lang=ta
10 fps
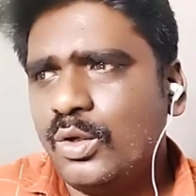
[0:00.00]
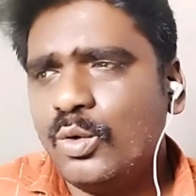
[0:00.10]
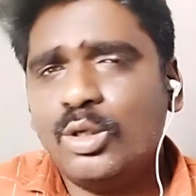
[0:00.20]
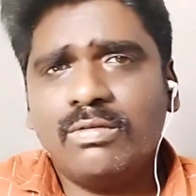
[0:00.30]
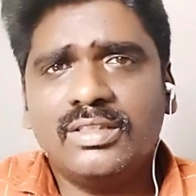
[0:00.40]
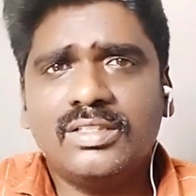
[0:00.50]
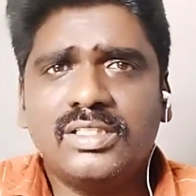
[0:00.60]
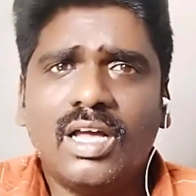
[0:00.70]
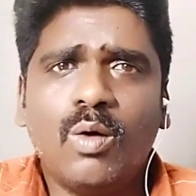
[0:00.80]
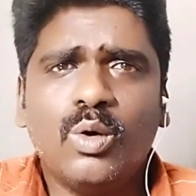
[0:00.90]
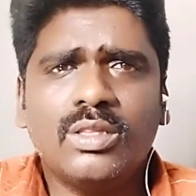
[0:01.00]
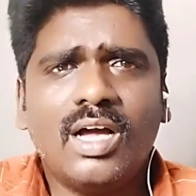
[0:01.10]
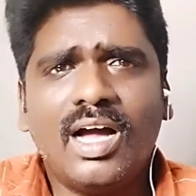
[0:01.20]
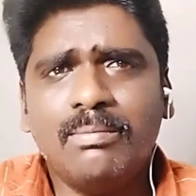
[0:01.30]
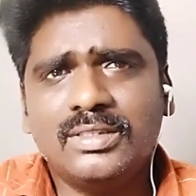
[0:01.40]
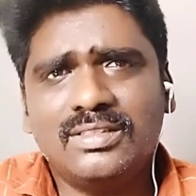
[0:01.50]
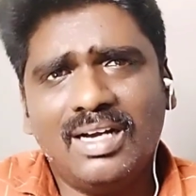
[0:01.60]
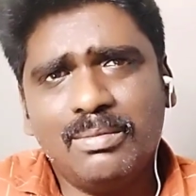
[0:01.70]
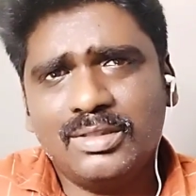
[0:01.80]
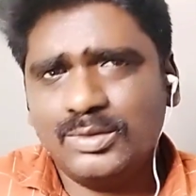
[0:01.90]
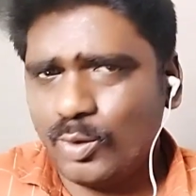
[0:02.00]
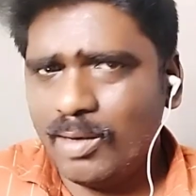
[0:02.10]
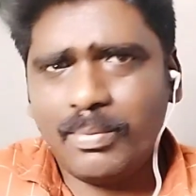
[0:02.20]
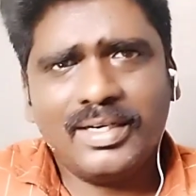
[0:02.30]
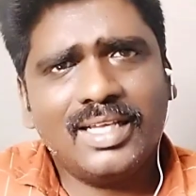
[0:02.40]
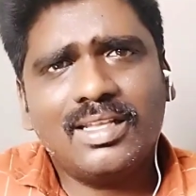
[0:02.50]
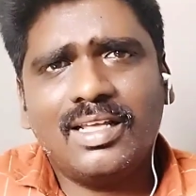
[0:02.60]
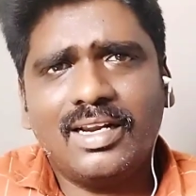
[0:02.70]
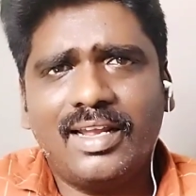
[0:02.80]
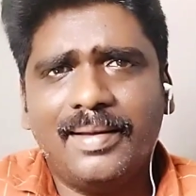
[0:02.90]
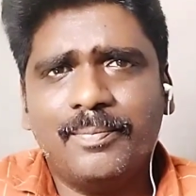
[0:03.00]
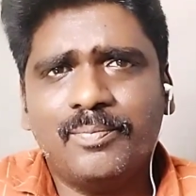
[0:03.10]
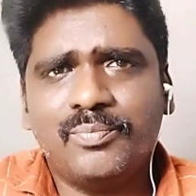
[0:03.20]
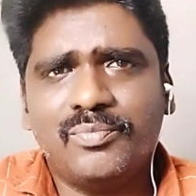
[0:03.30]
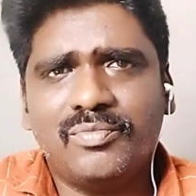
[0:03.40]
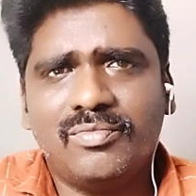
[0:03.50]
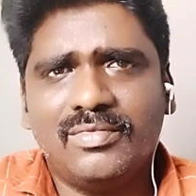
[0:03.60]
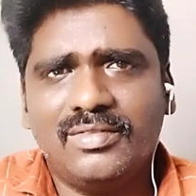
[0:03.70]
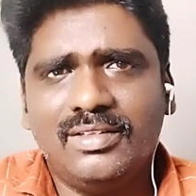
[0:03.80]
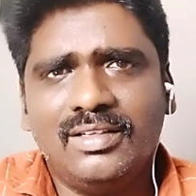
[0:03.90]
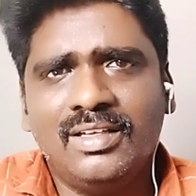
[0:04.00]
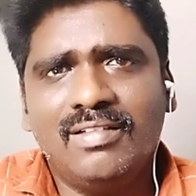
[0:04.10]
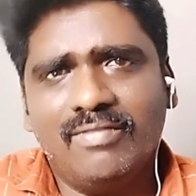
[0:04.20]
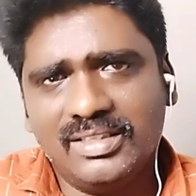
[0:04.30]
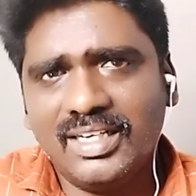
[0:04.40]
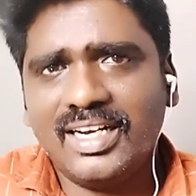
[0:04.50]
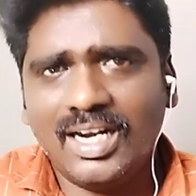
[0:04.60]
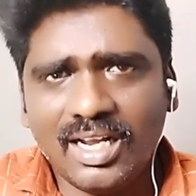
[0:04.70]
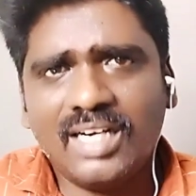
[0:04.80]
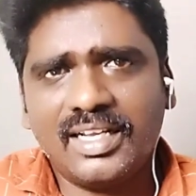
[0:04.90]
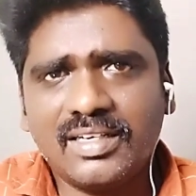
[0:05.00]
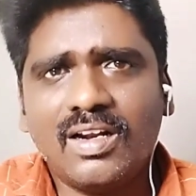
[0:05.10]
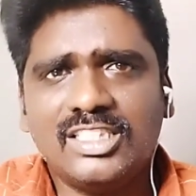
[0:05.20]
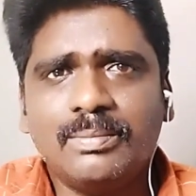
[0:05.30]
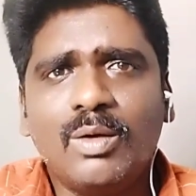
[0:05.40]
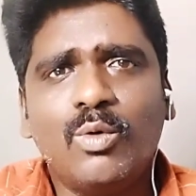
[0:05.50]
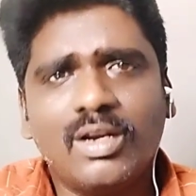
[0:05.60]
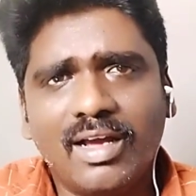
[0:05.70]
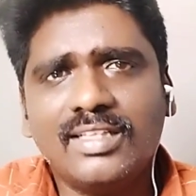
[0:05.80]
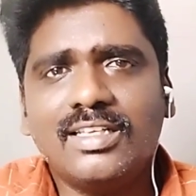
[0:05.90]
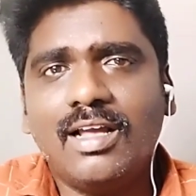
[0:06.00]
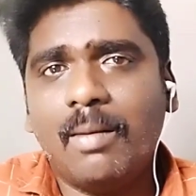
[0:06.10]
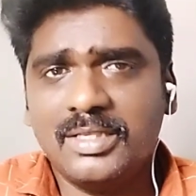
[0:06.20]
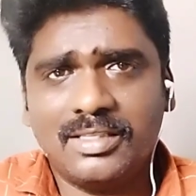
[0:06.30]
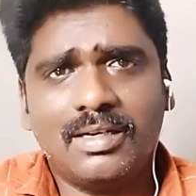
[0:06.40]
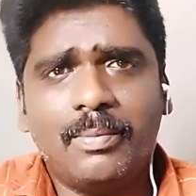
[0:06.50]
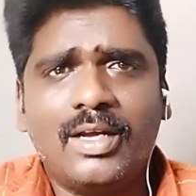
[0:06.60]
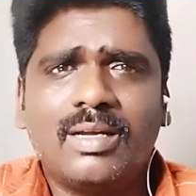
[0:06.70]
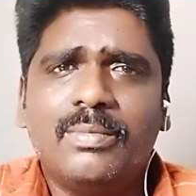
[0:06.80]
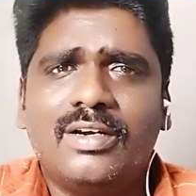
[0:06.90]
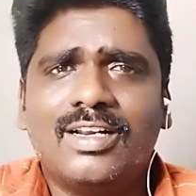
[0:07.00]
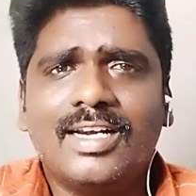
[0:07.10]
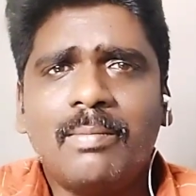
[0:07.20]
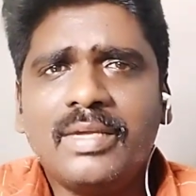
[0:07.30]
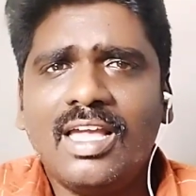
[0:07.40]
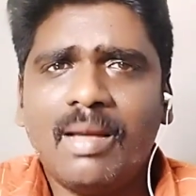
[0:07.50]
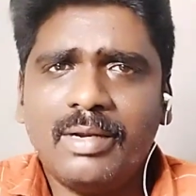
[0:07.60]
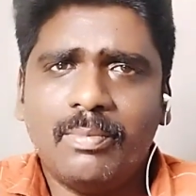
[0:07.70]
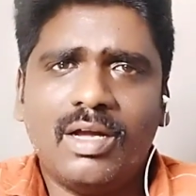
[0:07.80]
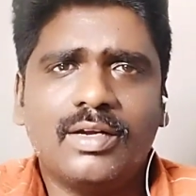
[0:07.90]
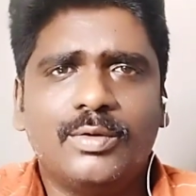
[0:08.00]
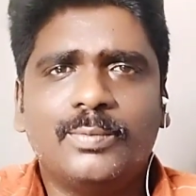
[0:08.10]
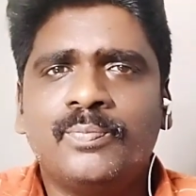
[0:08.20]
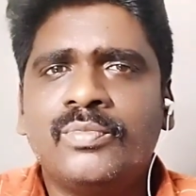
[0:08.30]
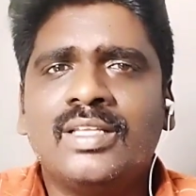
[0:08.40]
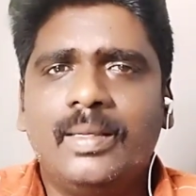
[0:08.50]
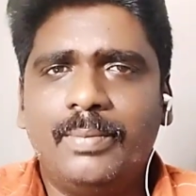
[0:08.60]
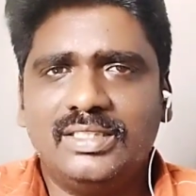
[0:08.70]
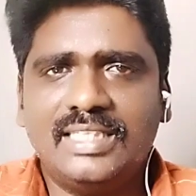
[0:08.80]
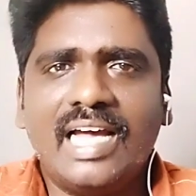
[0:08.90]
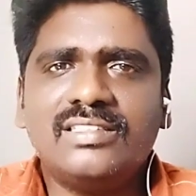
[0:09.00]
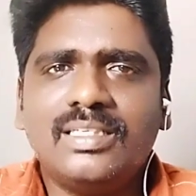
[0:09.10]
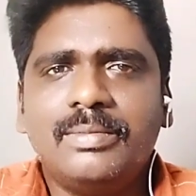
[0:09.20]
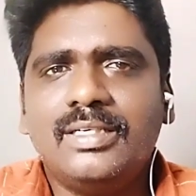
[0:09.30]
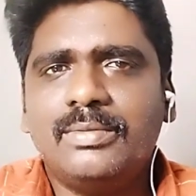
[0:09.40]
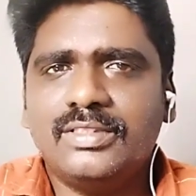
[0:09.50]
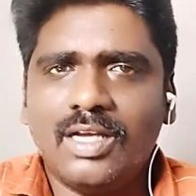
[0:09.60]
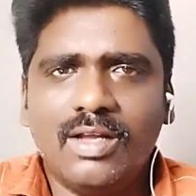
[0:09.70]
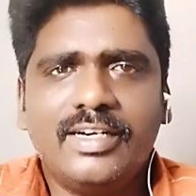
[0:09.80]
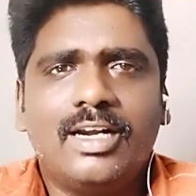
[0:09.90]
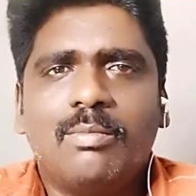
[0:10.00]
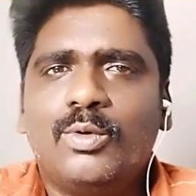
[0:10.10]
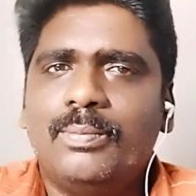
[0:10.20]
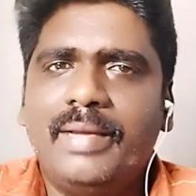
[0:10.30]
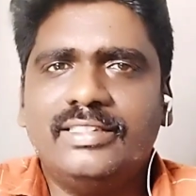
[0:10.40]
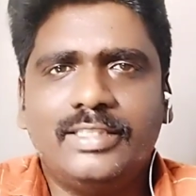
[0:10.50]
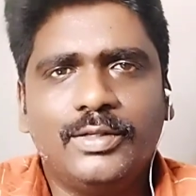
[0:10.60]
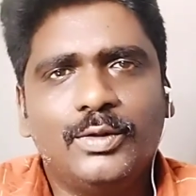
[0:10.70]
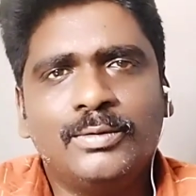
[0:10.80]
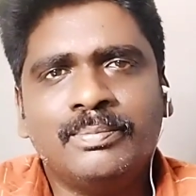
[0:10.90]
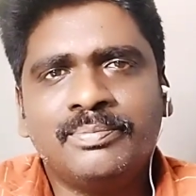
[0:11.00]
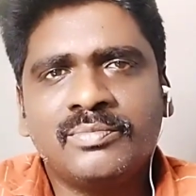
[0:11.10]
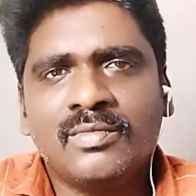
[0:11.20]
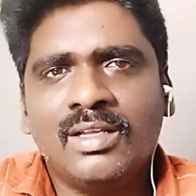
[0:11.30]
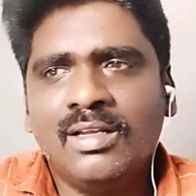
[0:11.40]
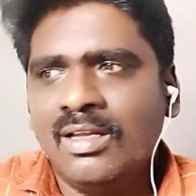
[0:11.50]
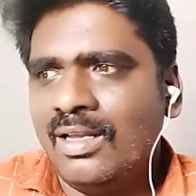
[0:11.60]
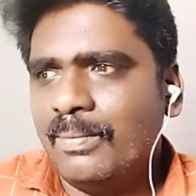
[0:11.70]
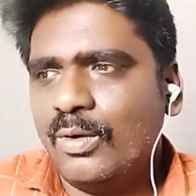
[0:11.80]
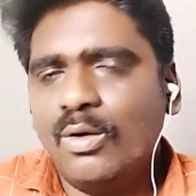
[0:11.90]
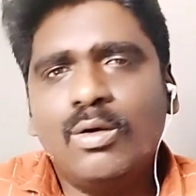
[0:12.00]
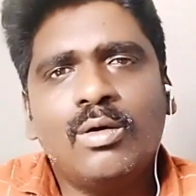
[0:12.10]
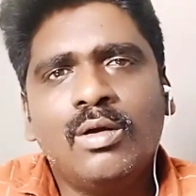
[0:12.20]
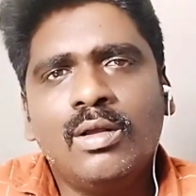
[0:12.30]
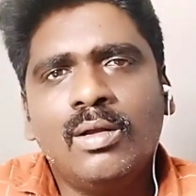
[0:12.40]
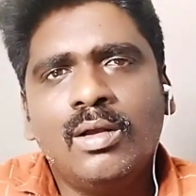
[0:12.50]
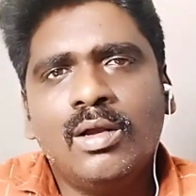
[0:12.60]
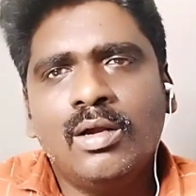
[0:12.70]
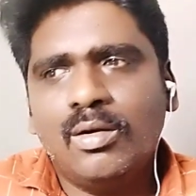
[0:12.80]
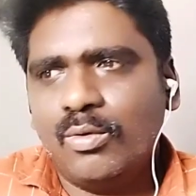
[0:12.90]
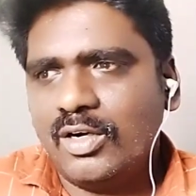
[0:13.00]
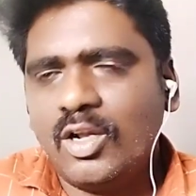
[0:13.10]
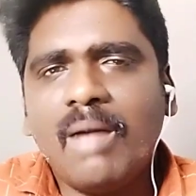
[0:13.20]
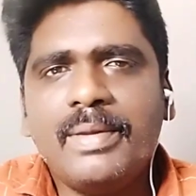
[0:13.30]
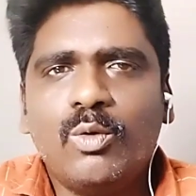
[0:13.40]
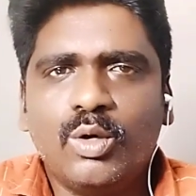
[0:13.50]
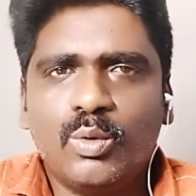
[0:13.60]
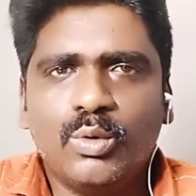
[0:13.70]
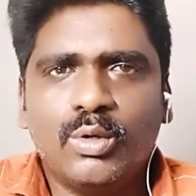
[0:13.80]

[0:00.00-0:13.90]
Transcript: ஐயோ இது வந்துச்சுன்னா அவ்வளோதான் ஆபத்து ஆபத்துன்னு சொல்லப்பட்டே தானே இருக்குது வந்திருக்கிற எல்லா டெக்னாலஜியுமே ஒரு காலத்தில் ஆபத்தை தானே பார்க்கப்பட்டிருக்கு நம்ம ஏன் அப்படி பார்க்கணும் இப்போ சேட் ஜிபிடி பற்றி ஆல்ரெடி நம்மளும் பேசியிருந்தோம் இப்போது ஒரு டாபிக் ஒன்று